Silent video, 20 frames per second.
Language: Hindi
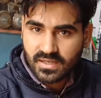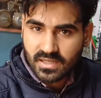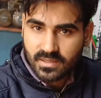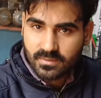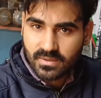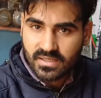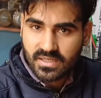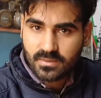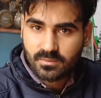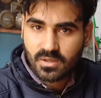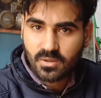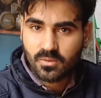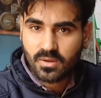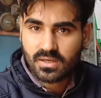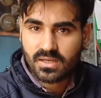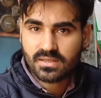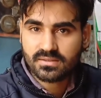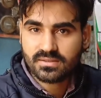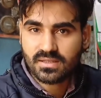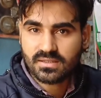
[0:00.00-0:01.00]
घर बैठे
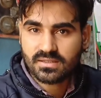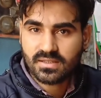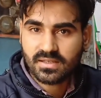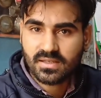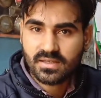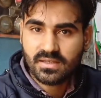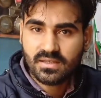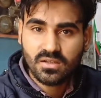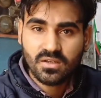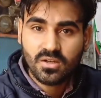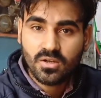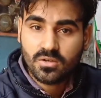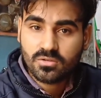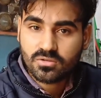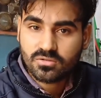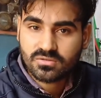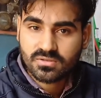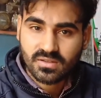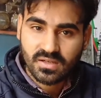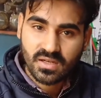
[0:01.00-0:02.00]
मंगवाना चाहते हैं
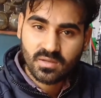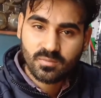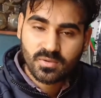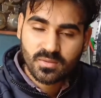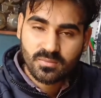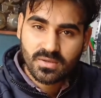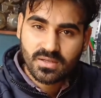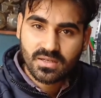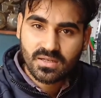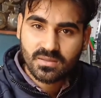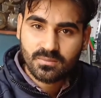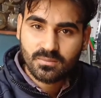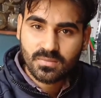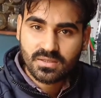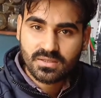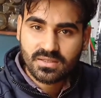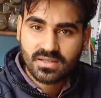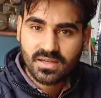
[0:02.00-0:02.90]
तो स्क्रीन पर हमारे नंबर